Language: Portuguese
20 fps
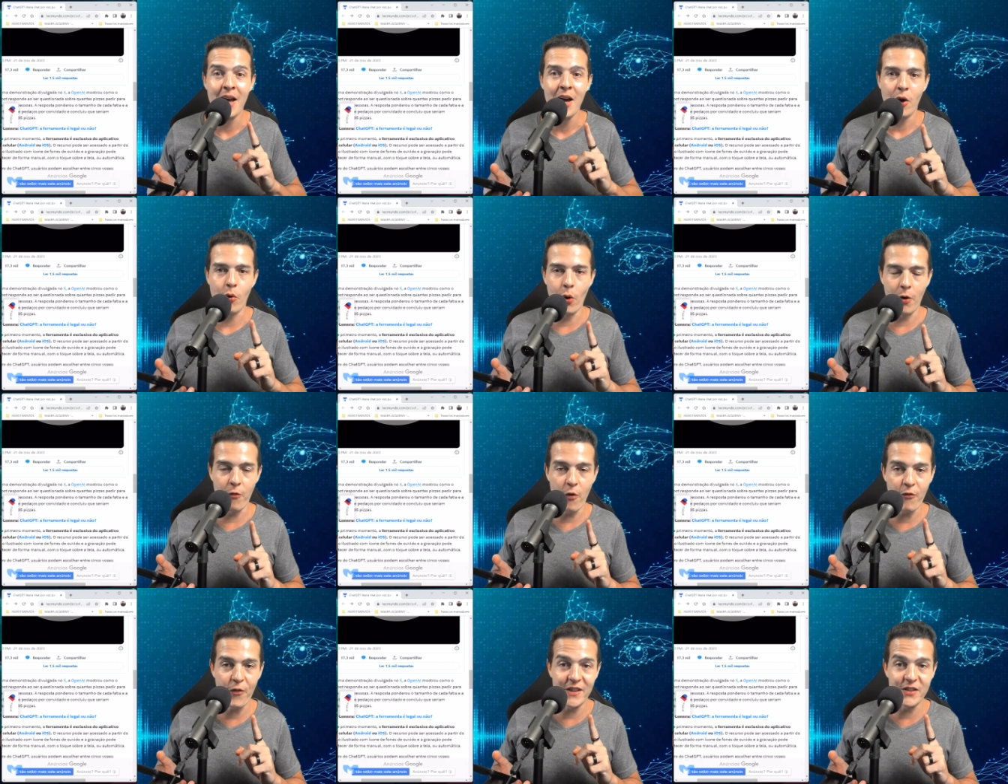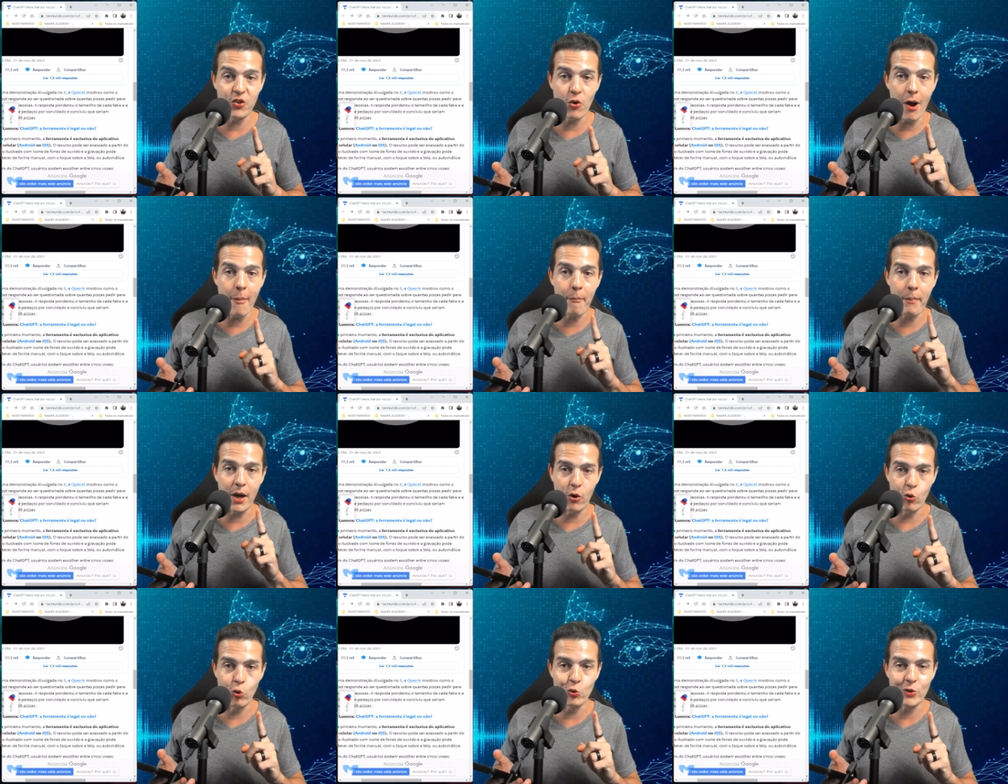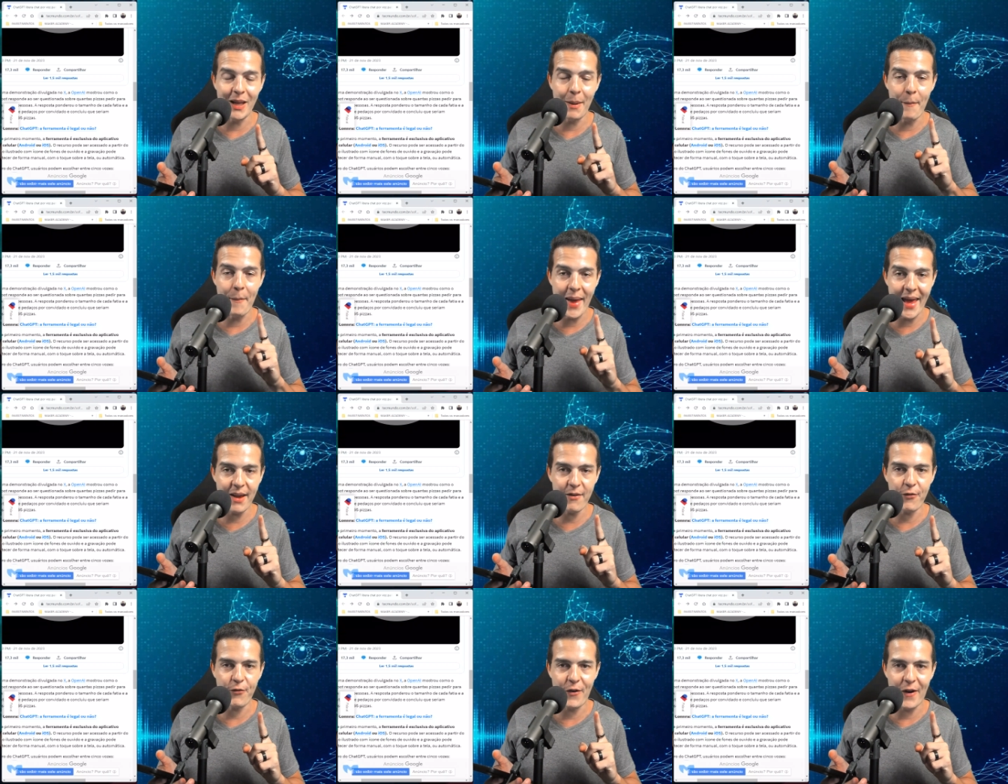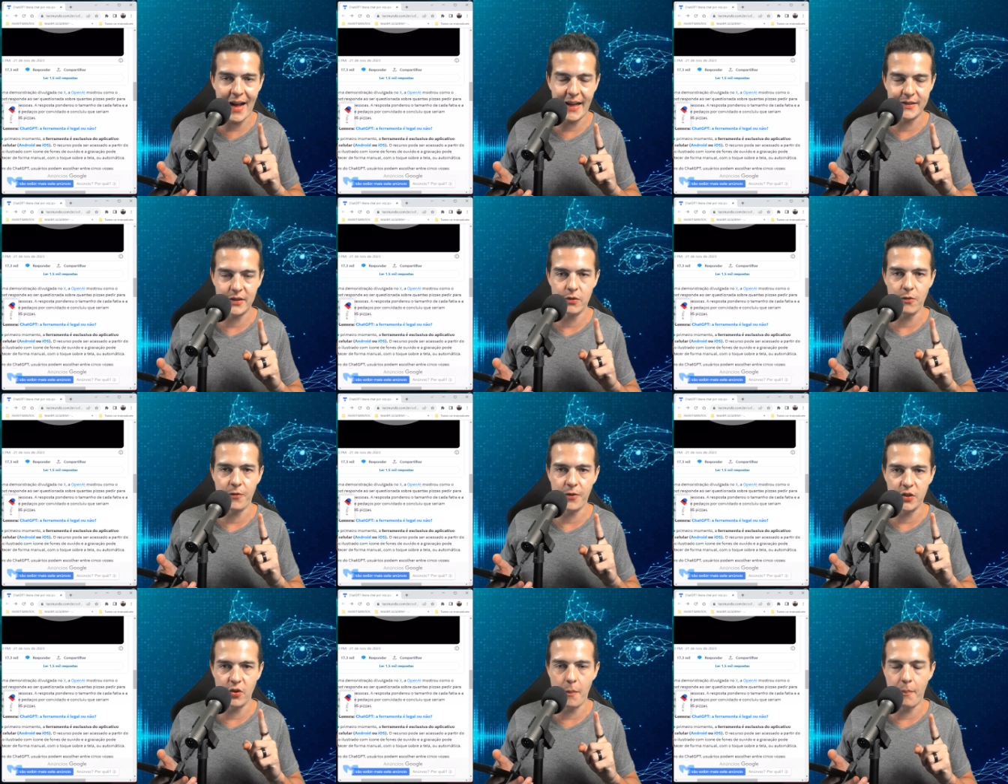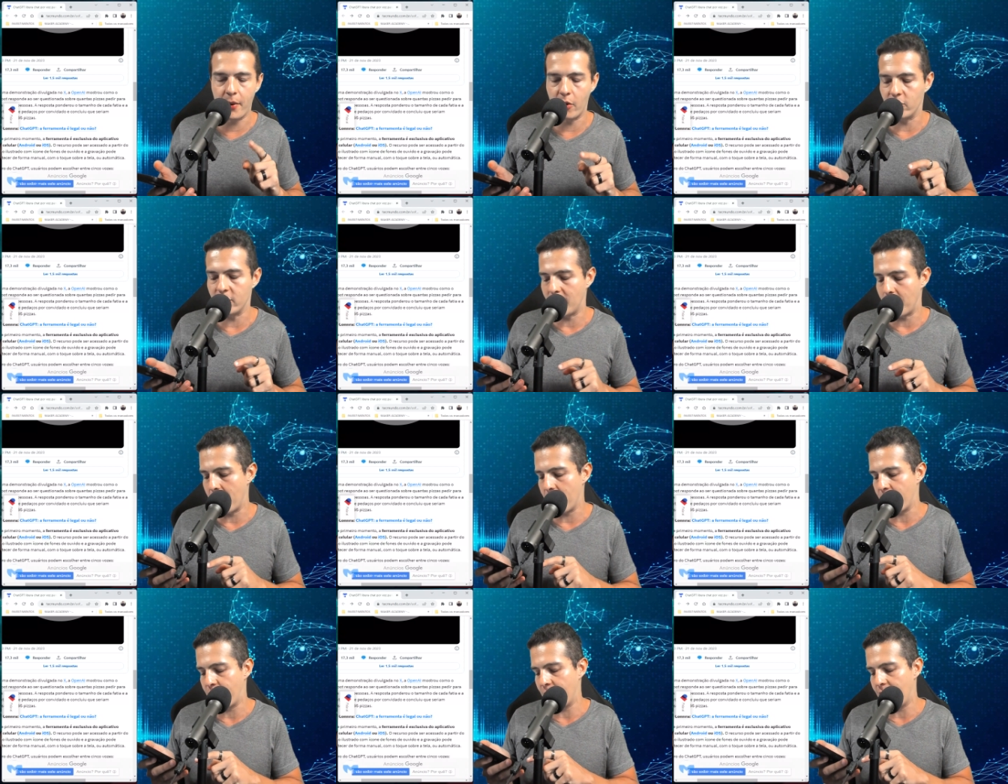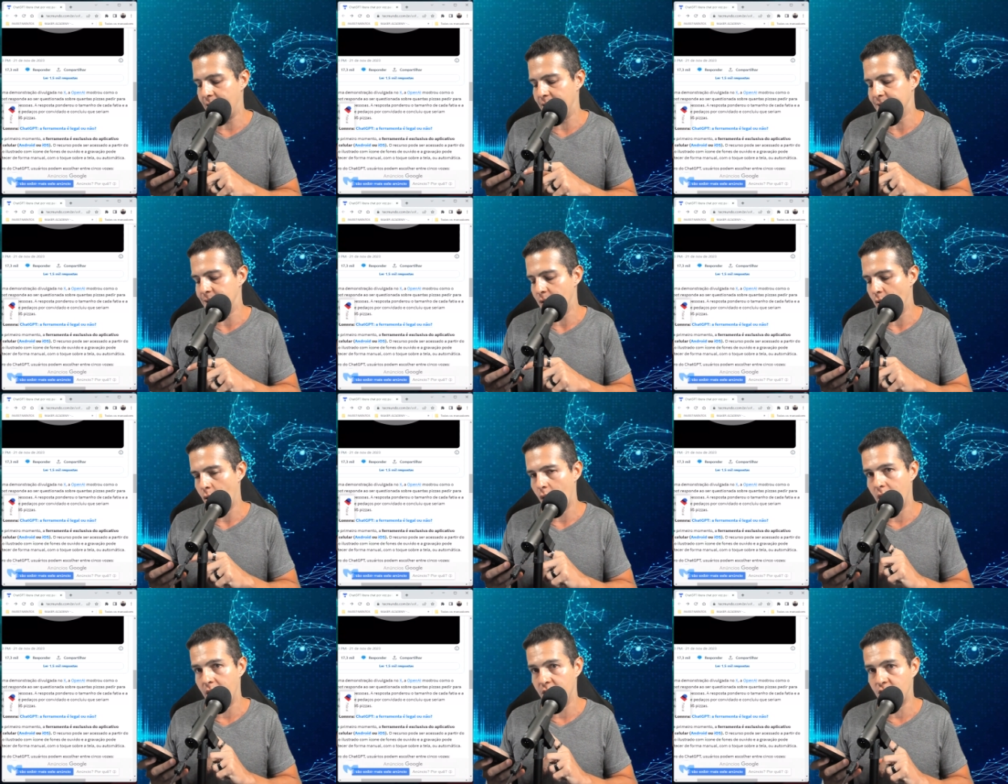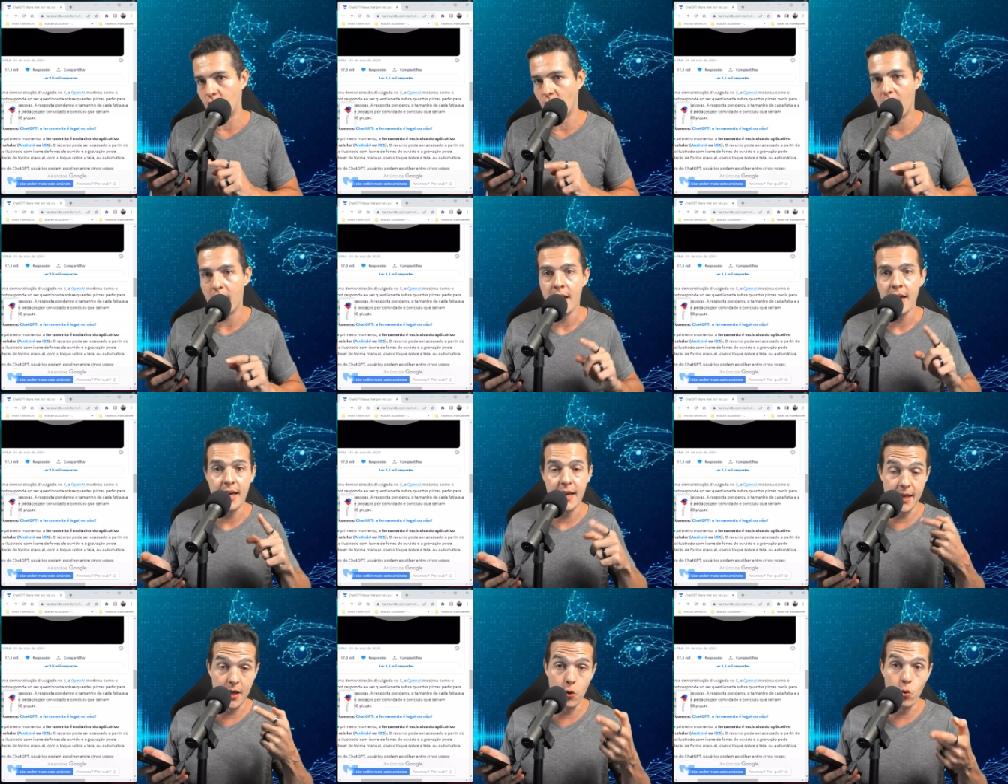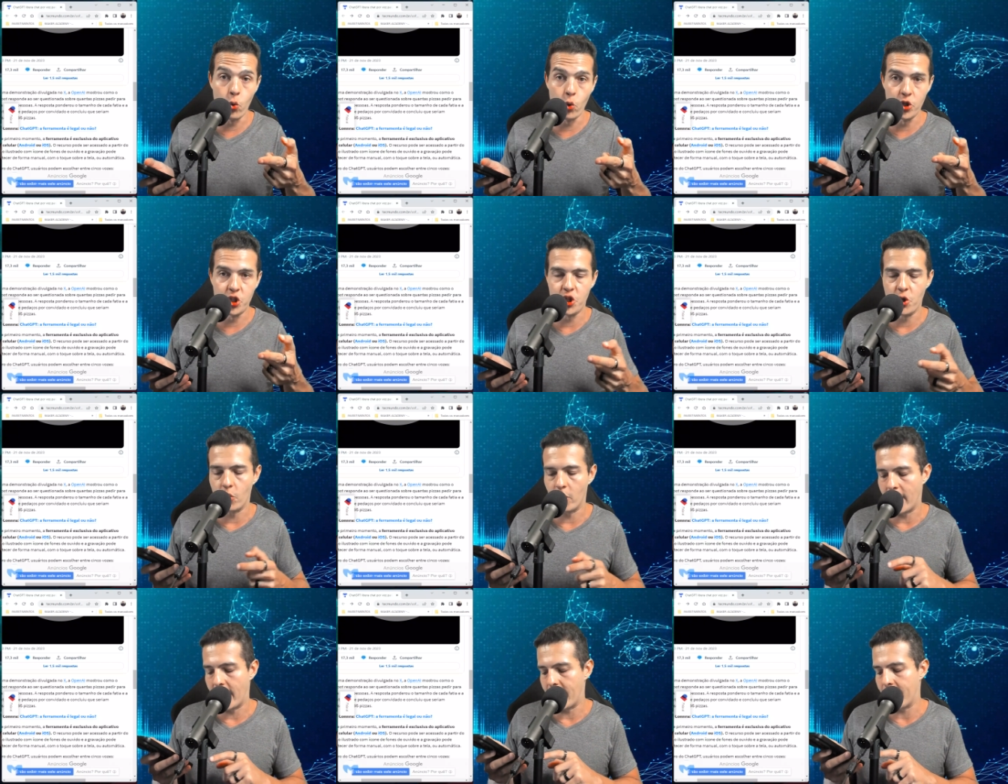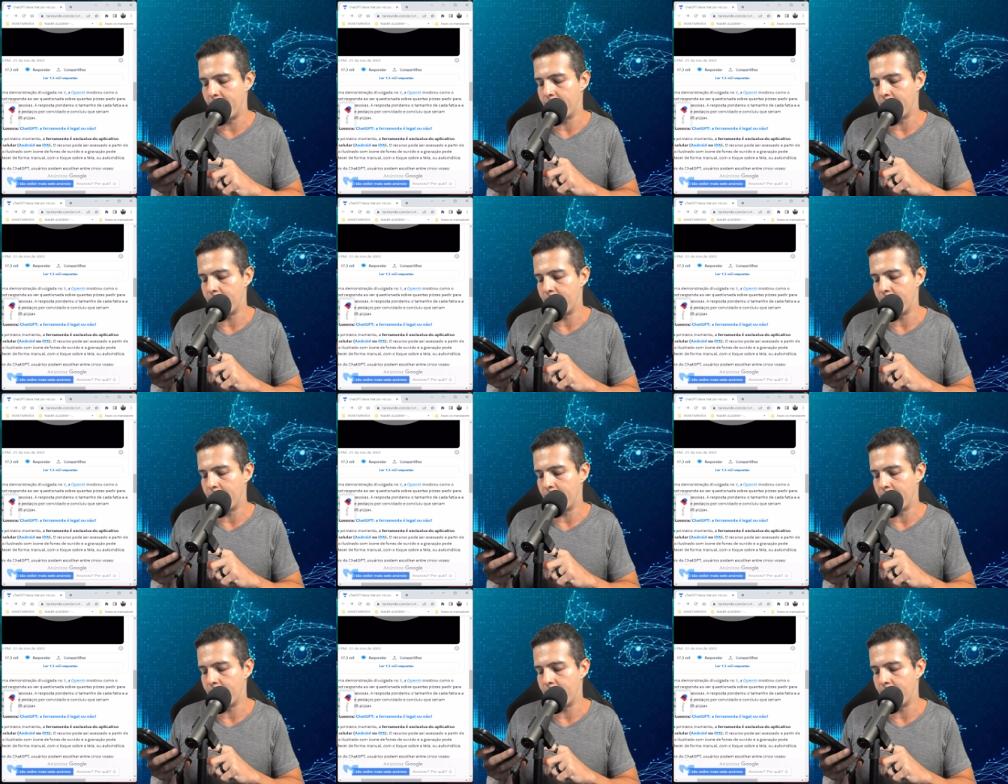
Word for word: agora vou fazer uma pergunta bem fácil, vou fazer uma pergunta bem fácil. Olha só, e útil, né?